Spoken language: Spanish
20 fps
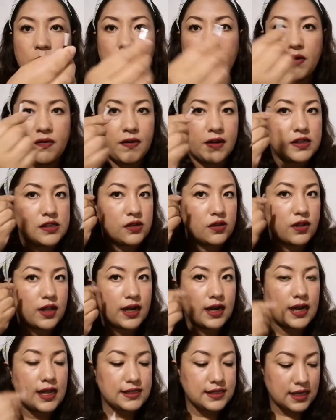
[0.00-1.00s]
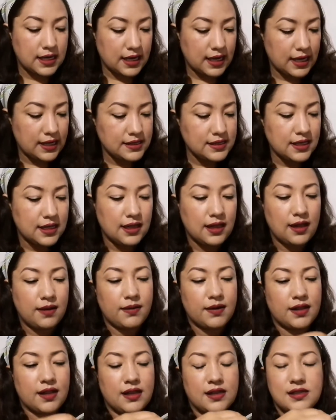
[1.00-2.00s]
perfeccionar las cejas, la
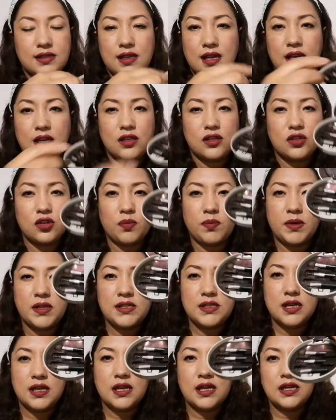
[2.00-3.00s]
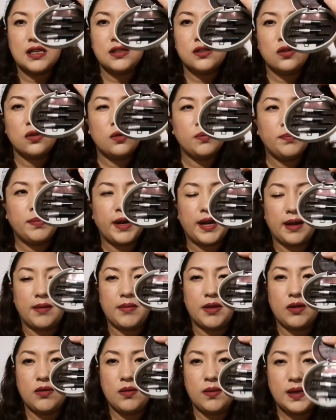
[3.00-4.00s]
verdad es que yo pensé que esto para
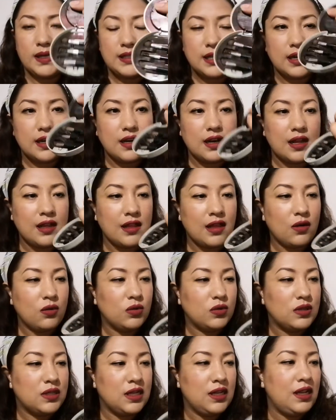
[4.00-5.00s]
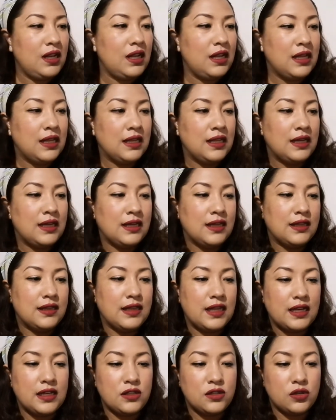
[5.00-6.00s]
mí no iba a ser nada útil,
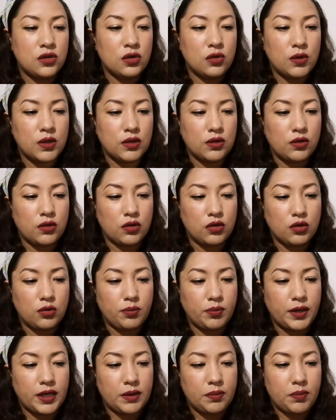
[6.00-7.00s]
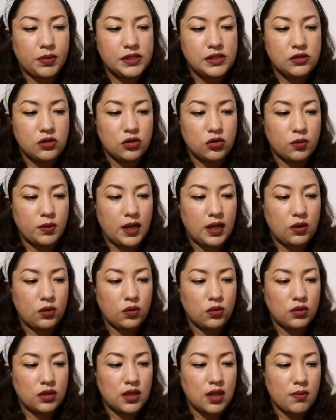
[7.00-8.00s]
de hecho, cuando lo compré, pues lo tuve
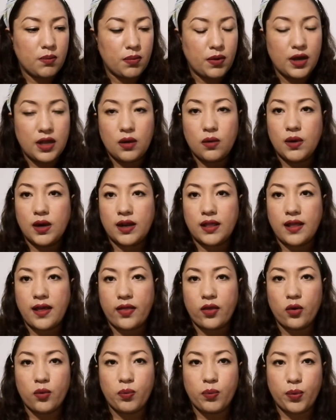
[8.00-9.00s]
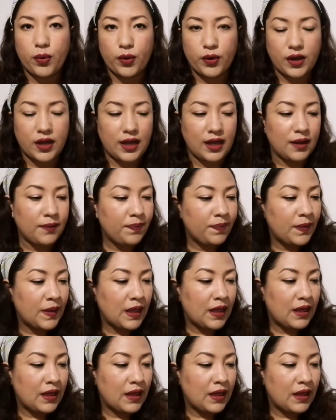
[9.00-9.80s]
algún tiempo ahí guardado porque